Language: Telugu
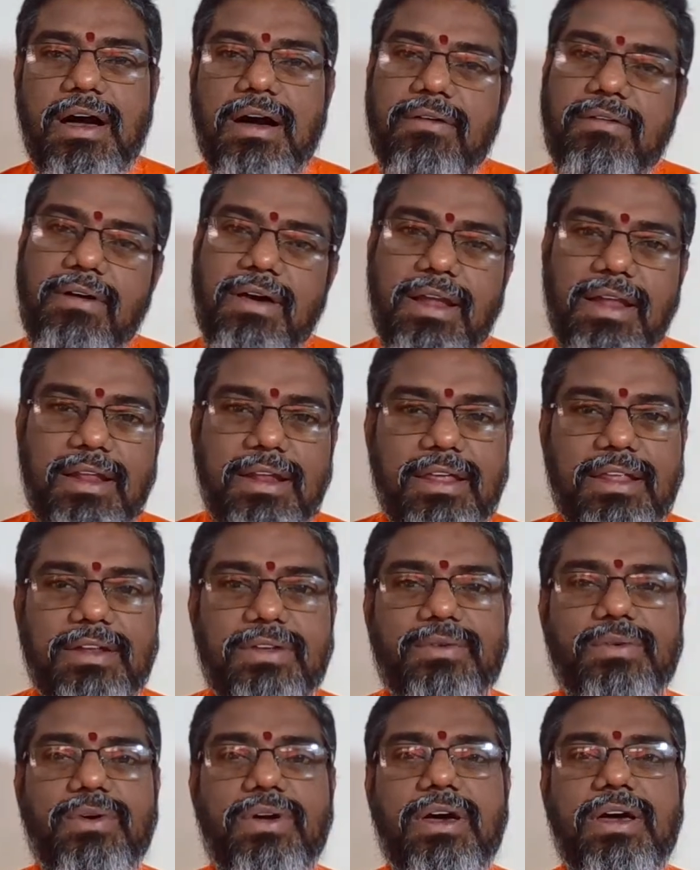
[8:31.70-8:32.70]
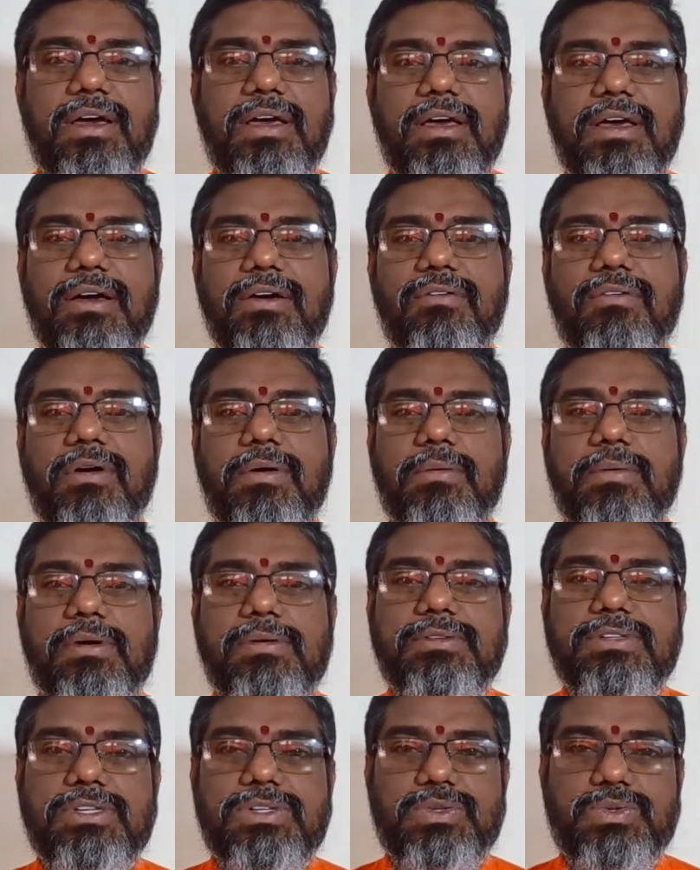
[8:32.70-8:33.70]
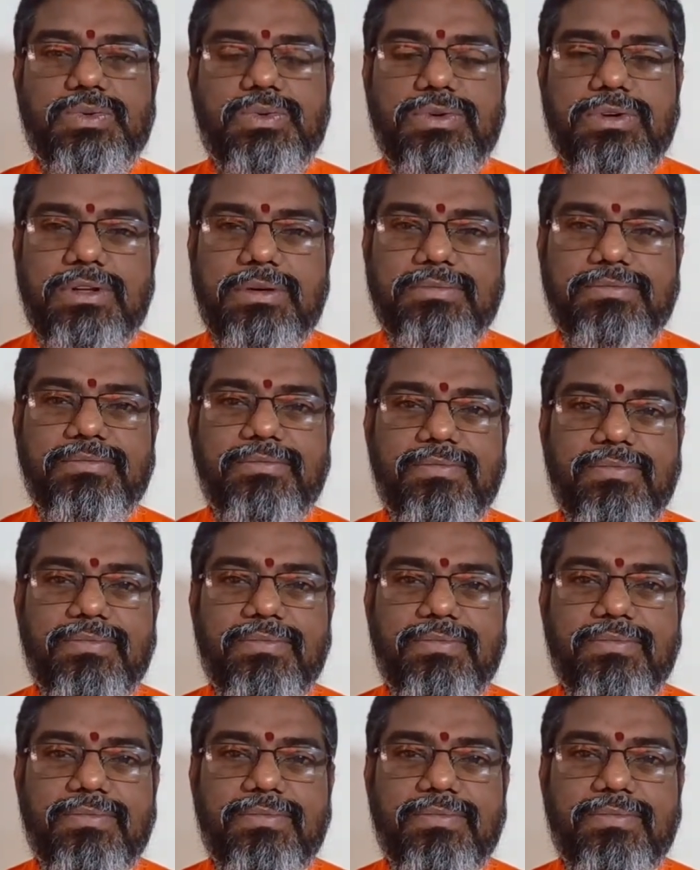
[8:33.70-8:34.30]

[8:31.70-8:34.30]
కావాలని కూడా వమనం చేసుకుంటాం